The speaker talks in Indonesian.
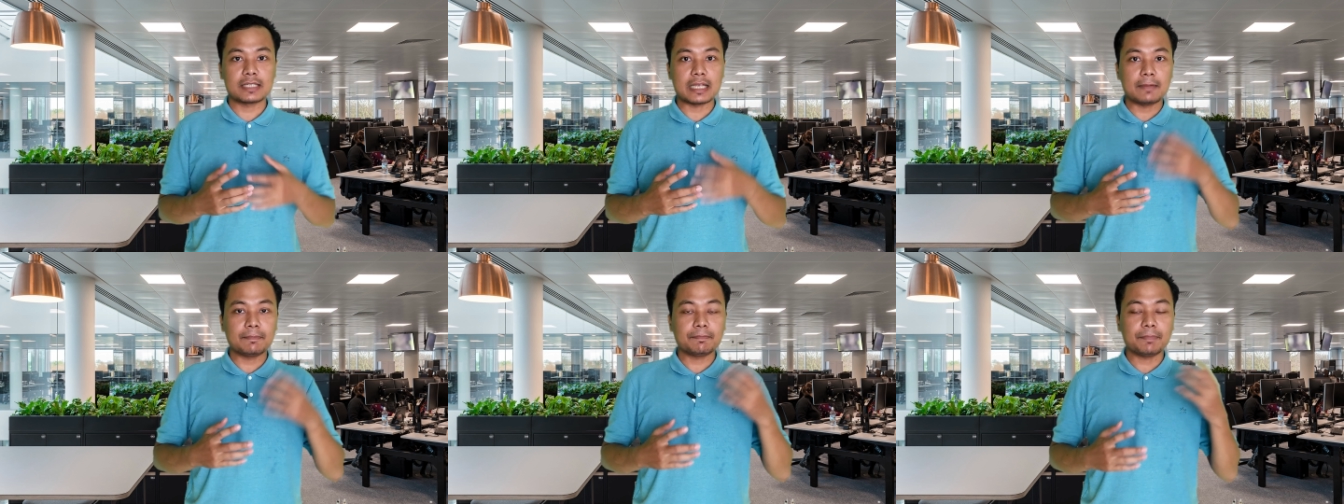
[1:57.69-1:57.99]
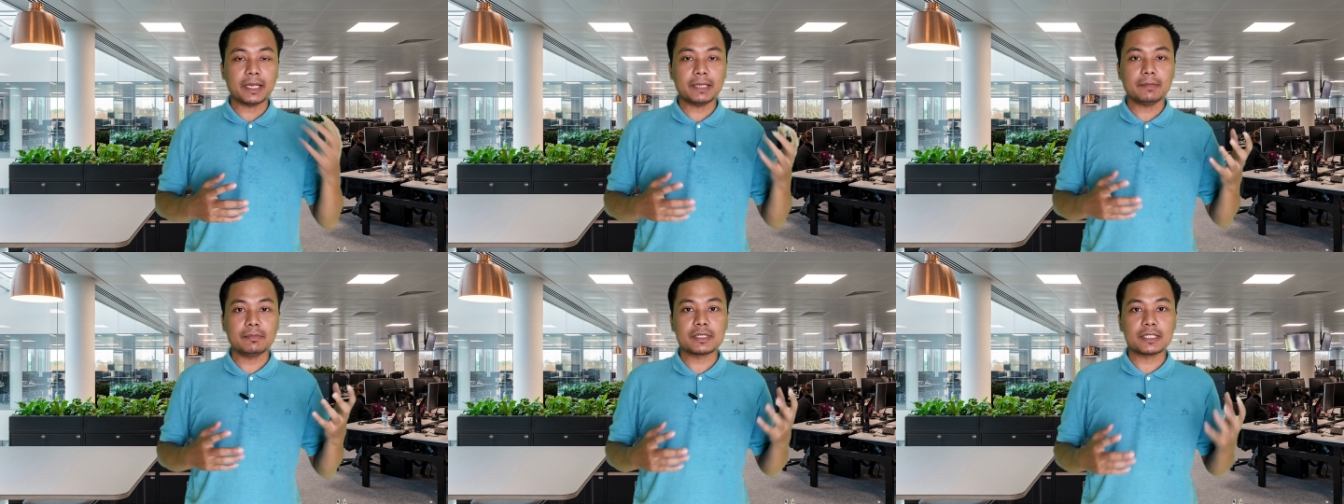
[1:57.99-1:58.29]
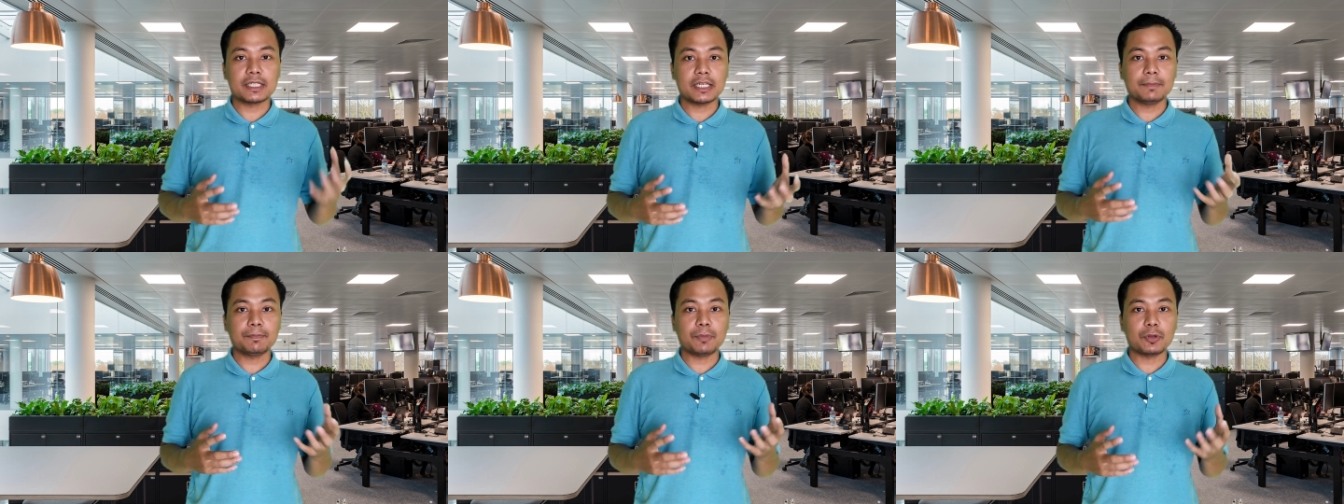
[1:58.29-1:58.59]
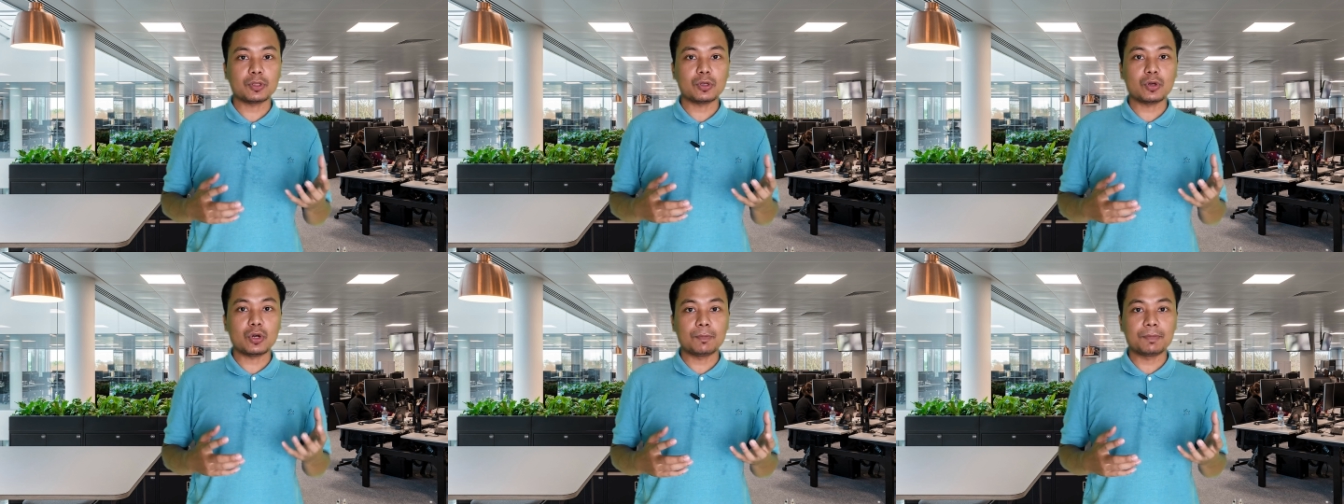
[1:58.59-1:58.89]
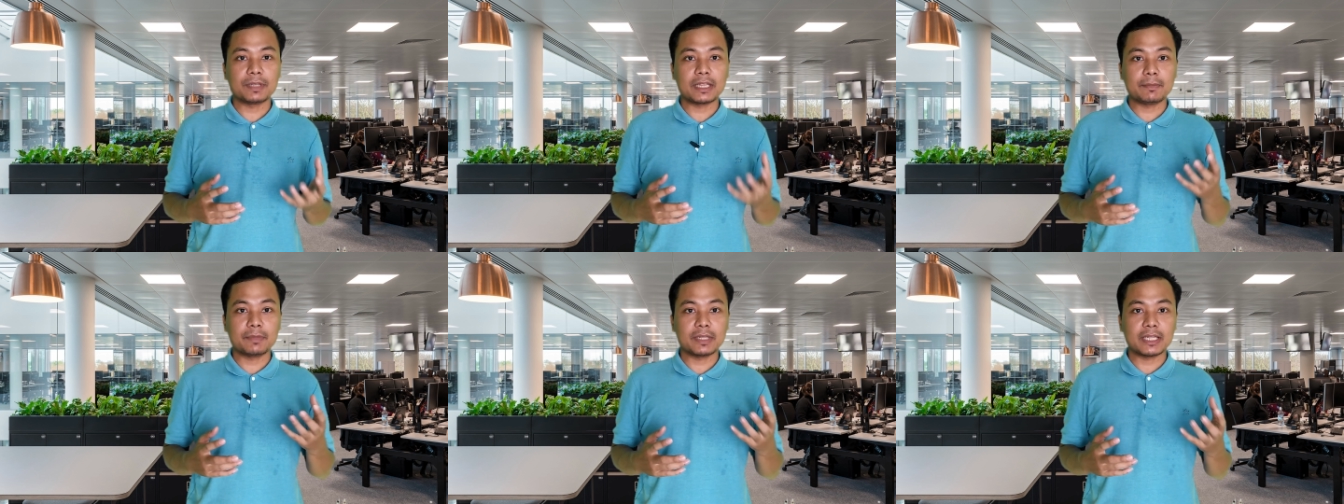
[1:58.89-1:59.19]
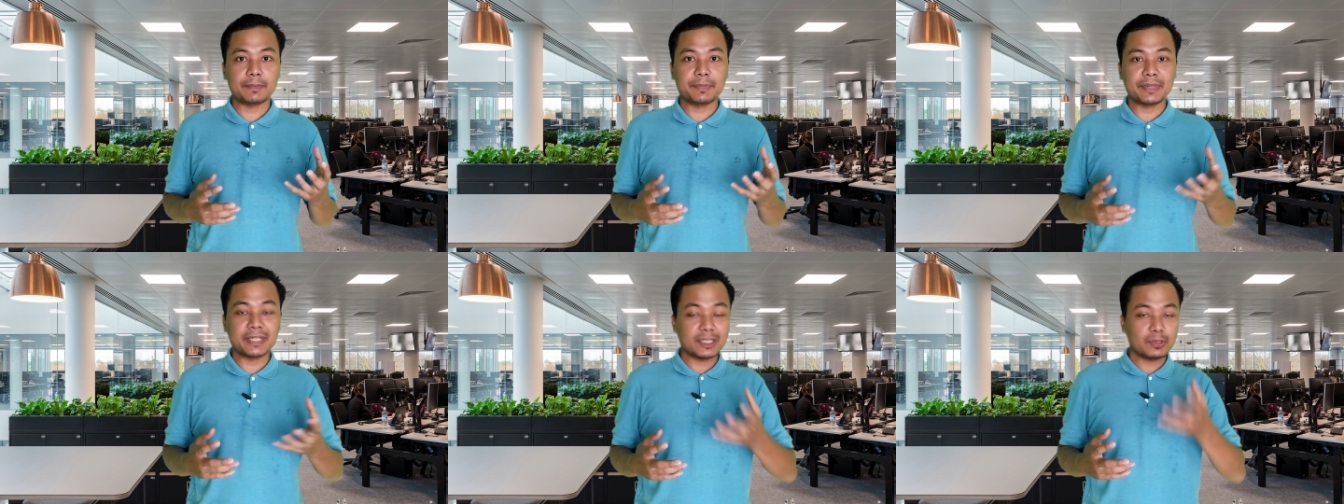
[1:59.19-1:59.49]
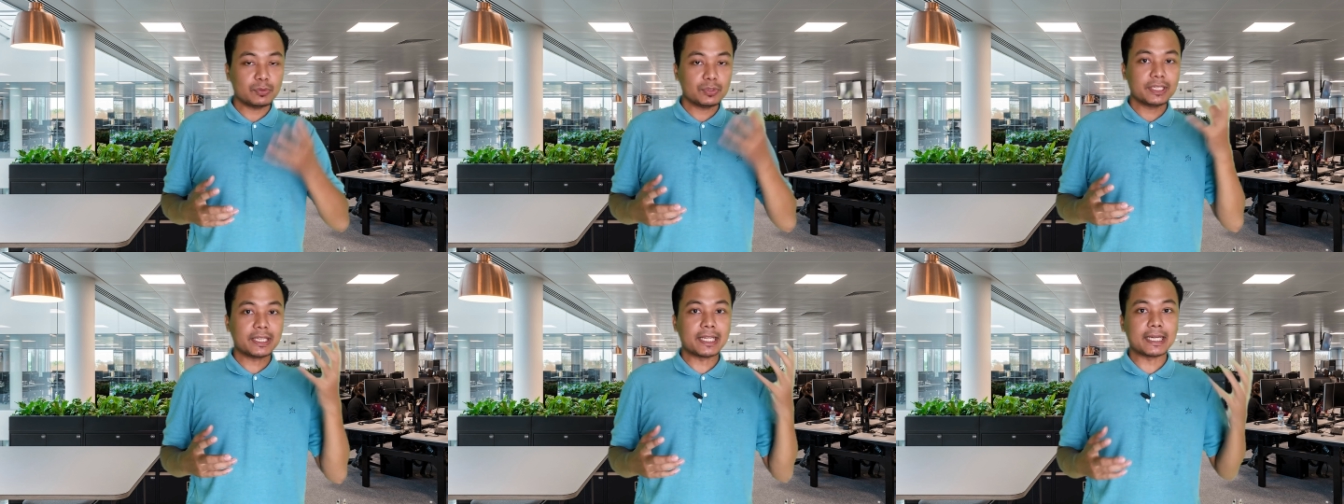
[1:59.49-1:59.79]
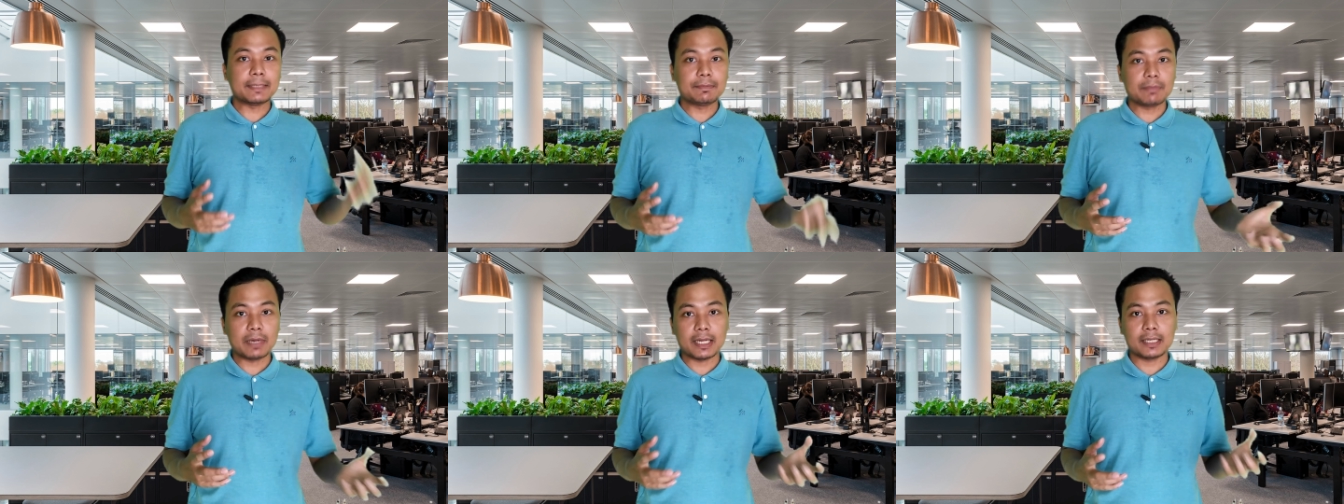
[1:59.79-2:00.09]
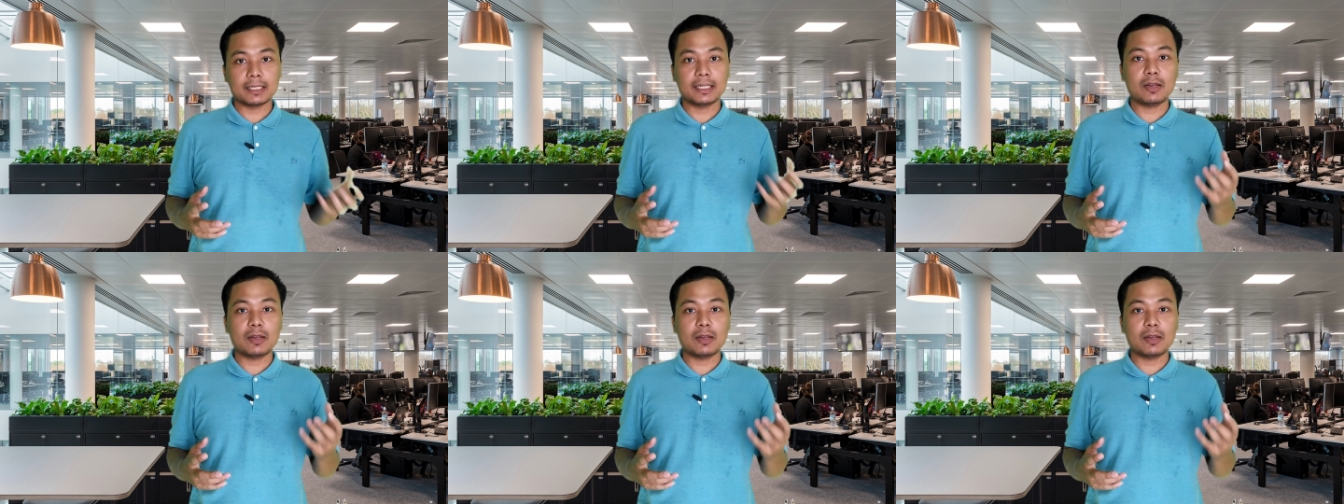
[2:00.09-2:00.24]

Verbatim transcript: sampai mesin fotokopi teman-teman itu diterima